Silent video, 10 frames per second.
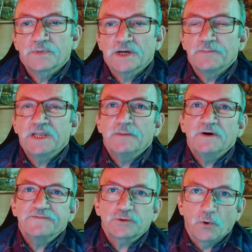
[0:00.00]

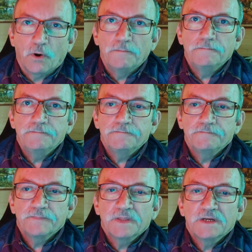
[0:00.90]
Проблема в том,
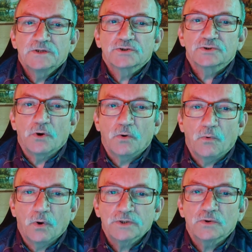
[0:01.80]
что
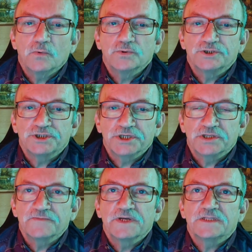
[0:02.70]
он
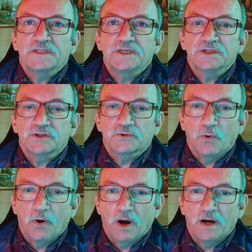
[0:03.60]
учитывает не
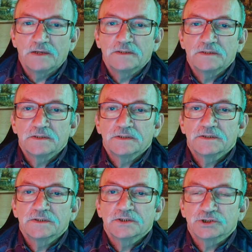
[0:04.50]
то,
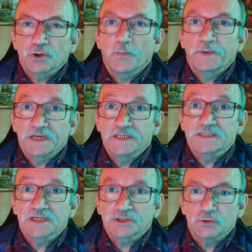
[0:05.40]
что
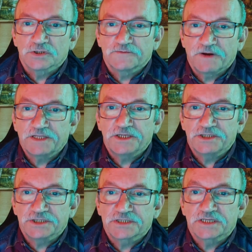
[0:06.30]
произошло с
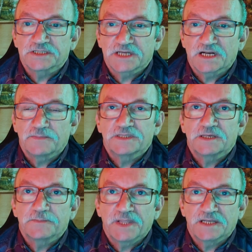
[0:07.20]
фактической
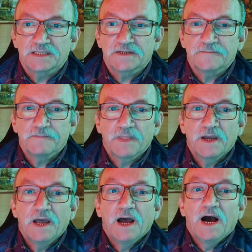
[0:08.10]
заработной платой,
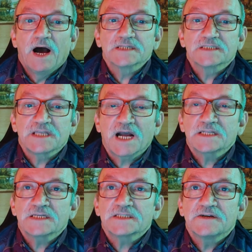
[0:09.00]
а с
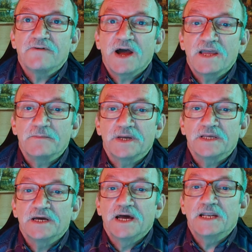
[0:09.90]
так
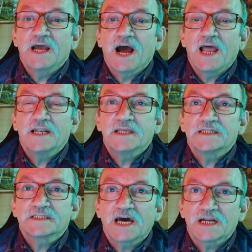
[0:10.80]
называемой
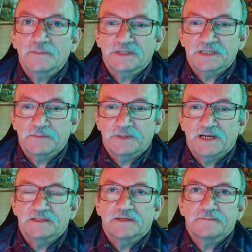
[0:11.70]
реальной заработной
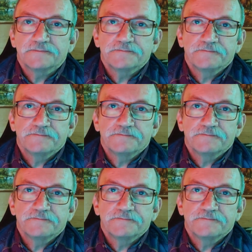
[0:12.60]
платой.